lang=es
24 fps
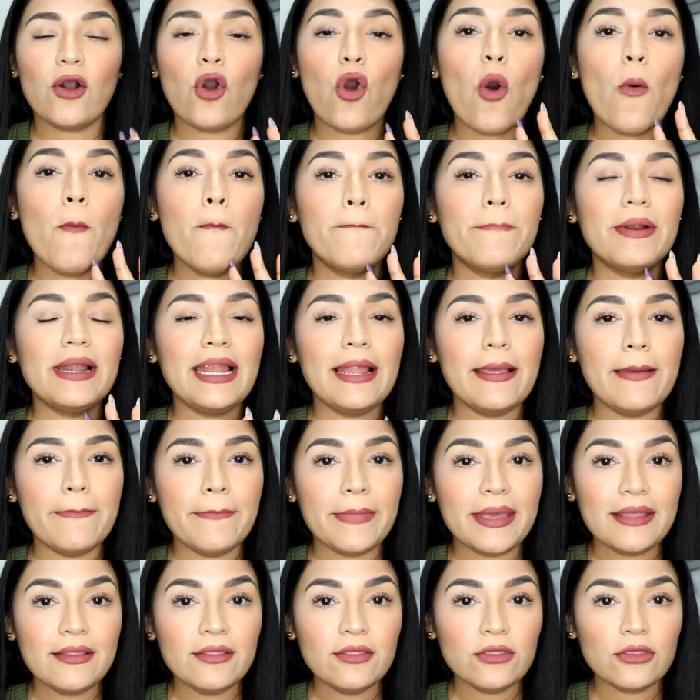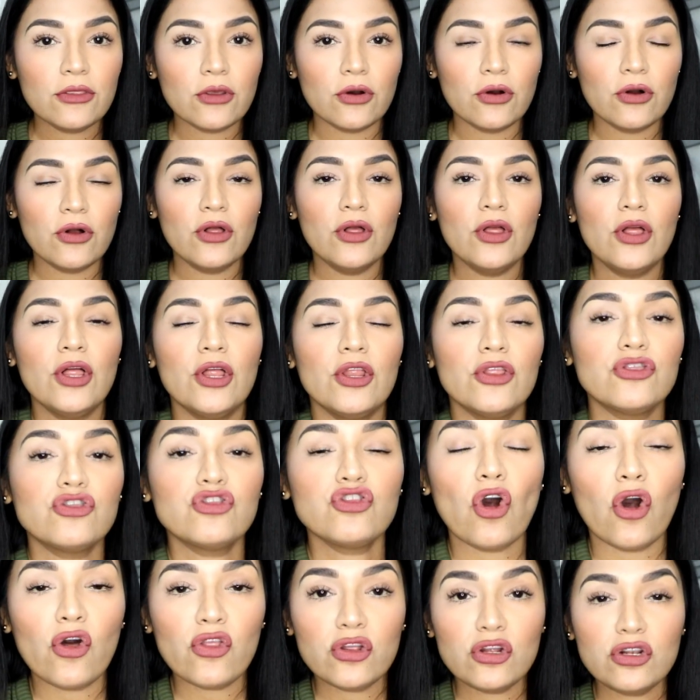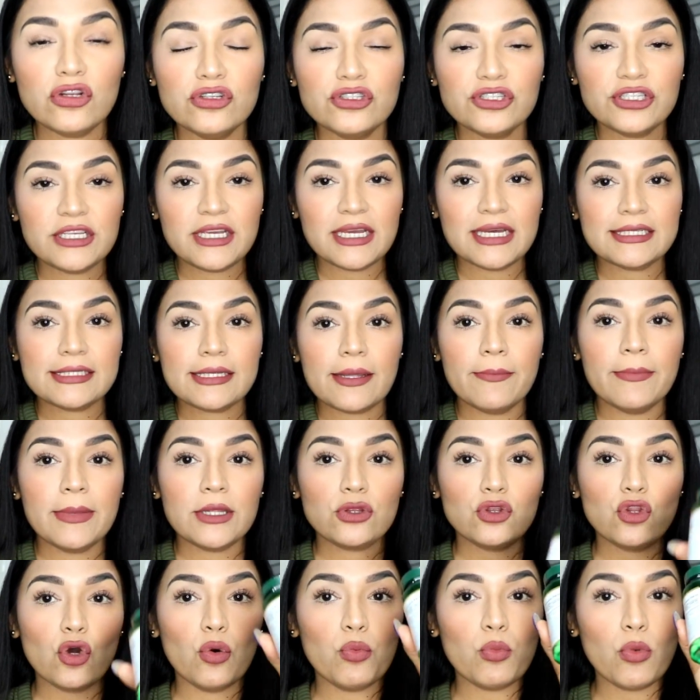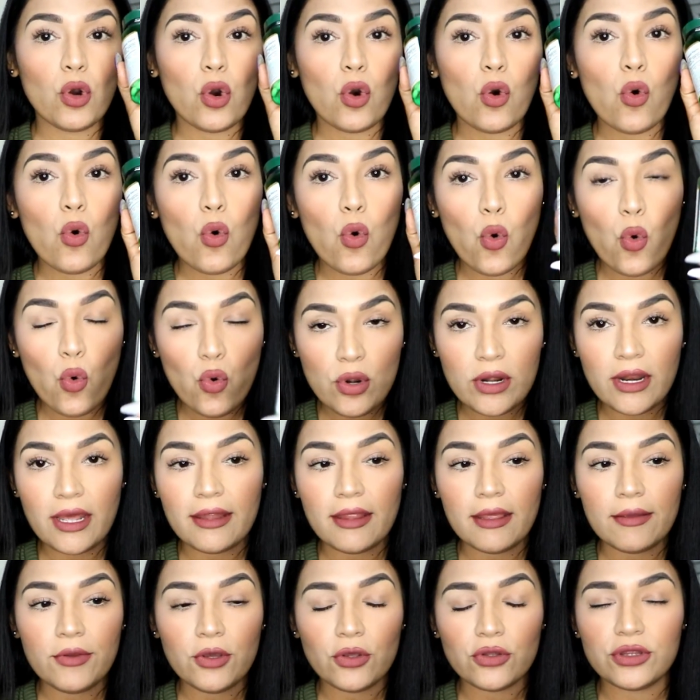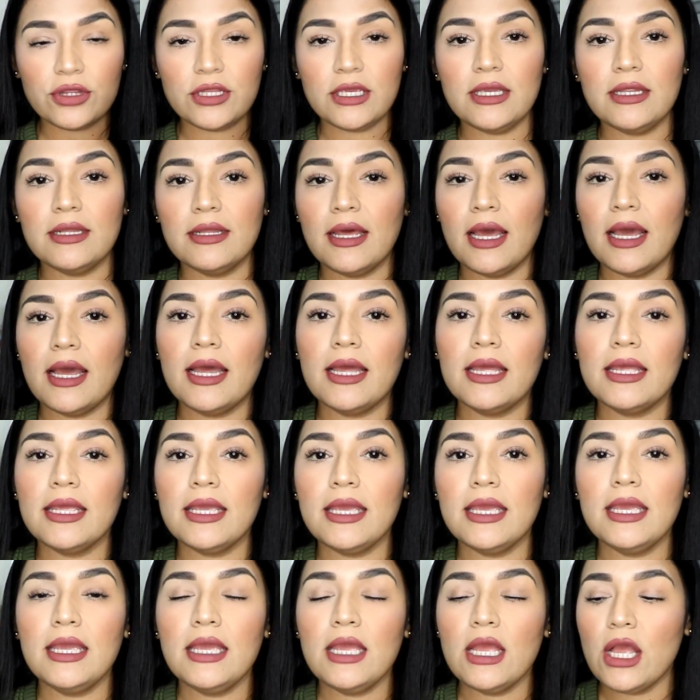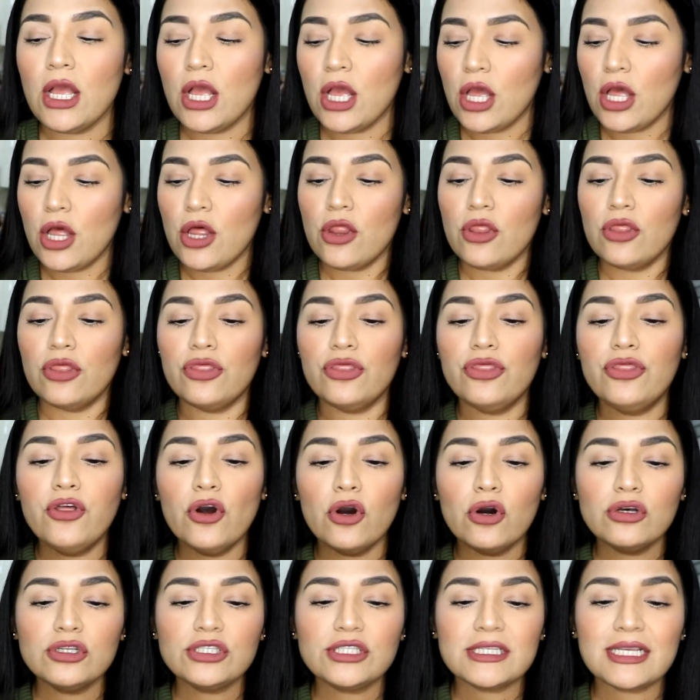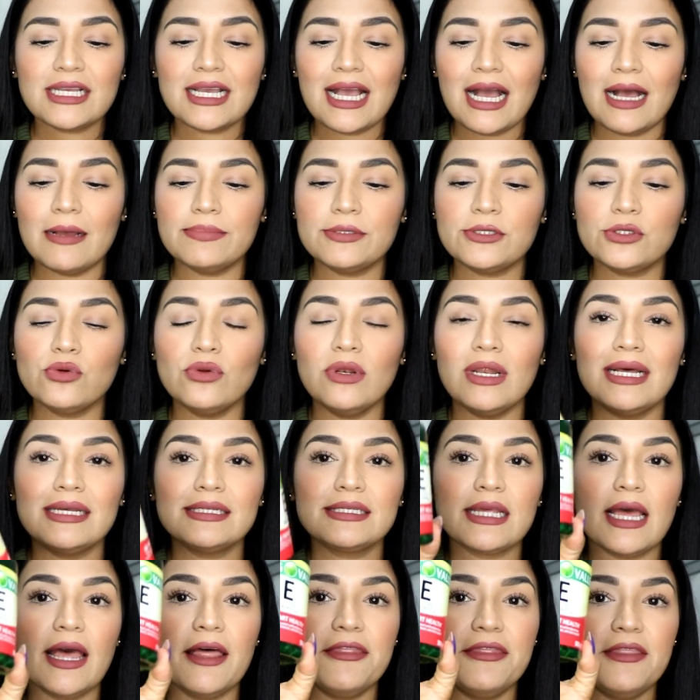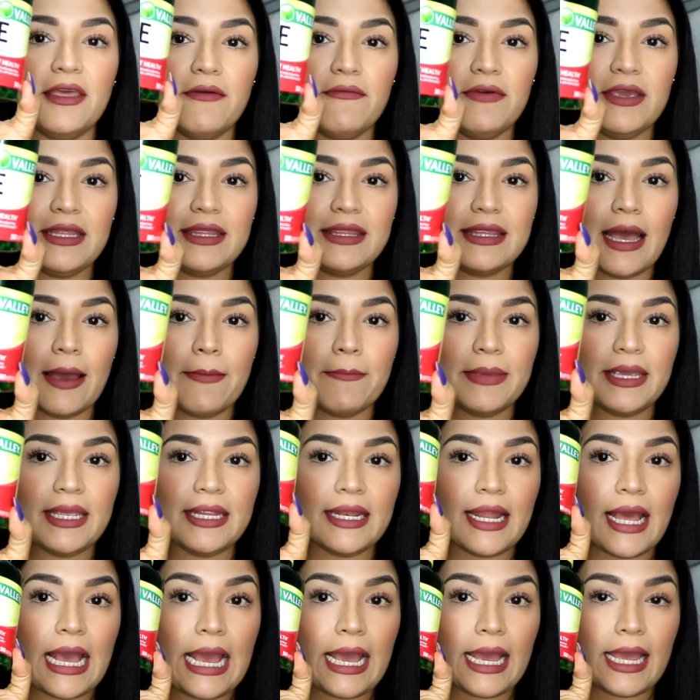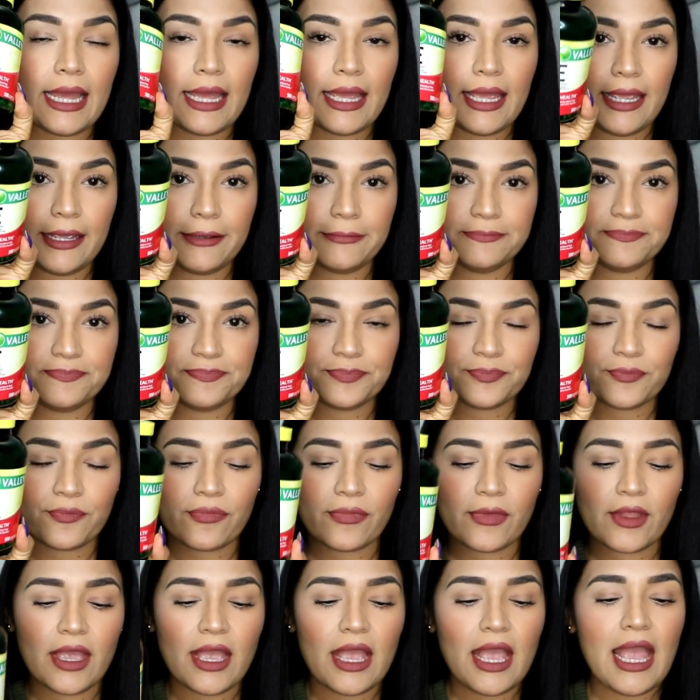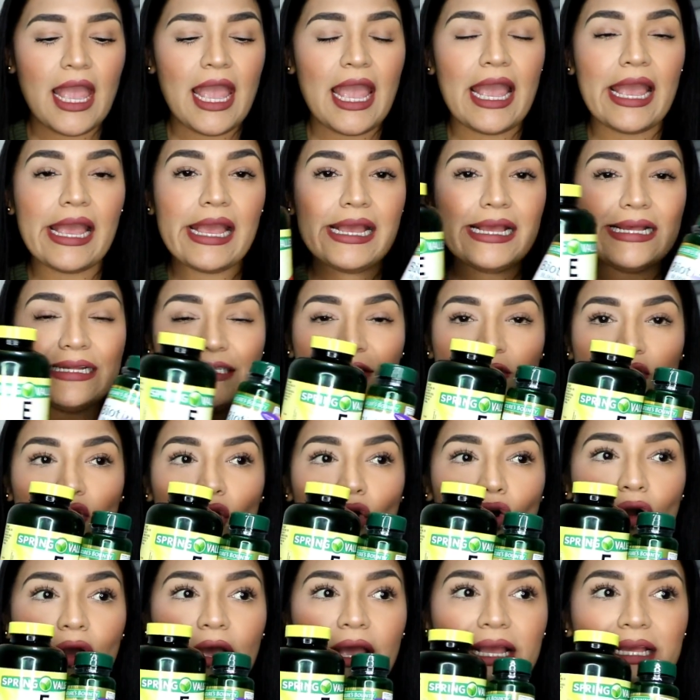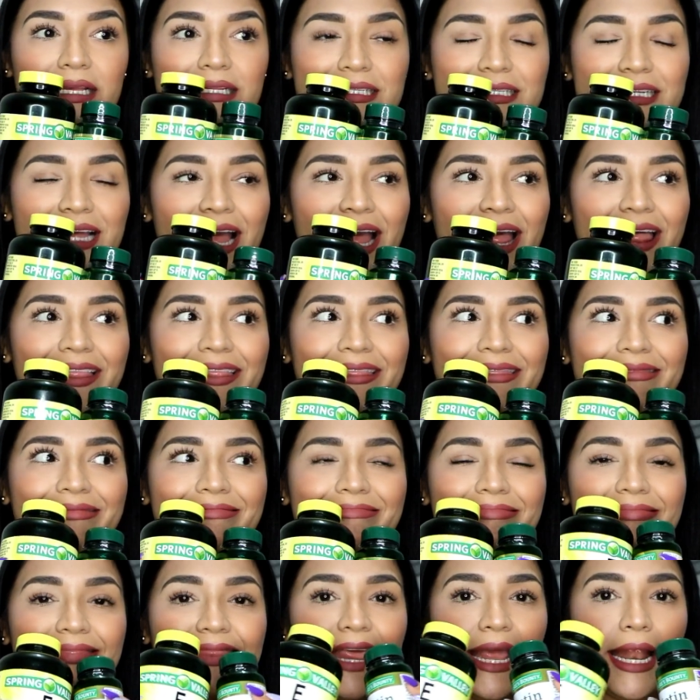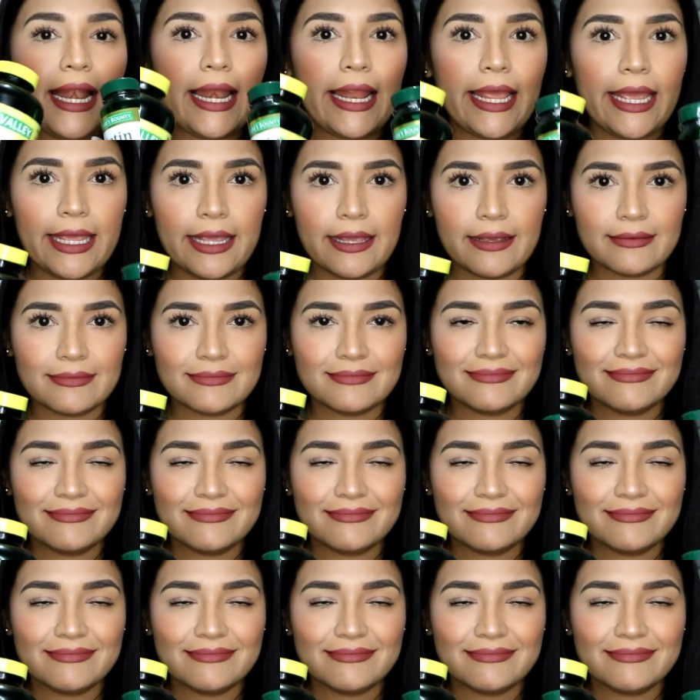complemento, todos los días me tomo una de biotina y dos cápsulas de vitamina E. Esto es de ley.